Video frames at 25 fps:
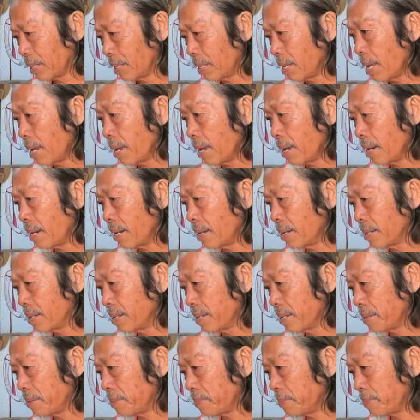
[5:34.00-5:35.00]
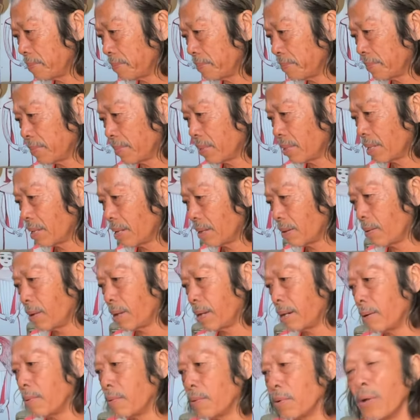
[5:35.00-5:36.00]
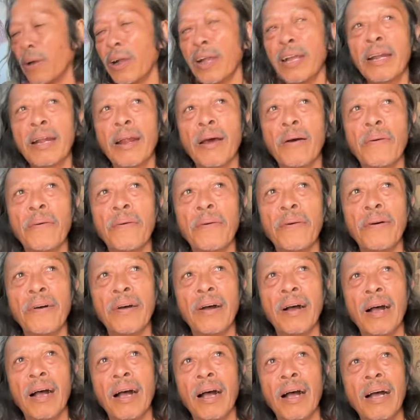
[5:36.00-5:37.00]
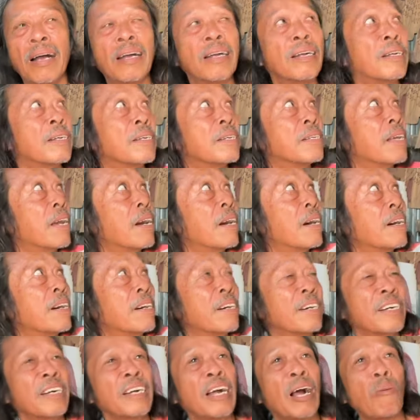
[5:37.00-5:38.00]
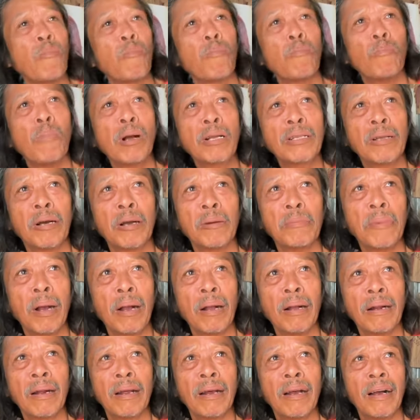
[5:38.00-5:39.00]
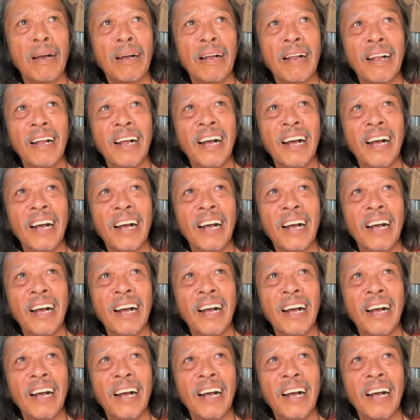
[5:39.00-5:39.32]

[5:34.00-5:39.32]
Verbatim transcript: vẽ đó đó đâu có ấy đâu dạ ờ, cái ông bức tượng bự đó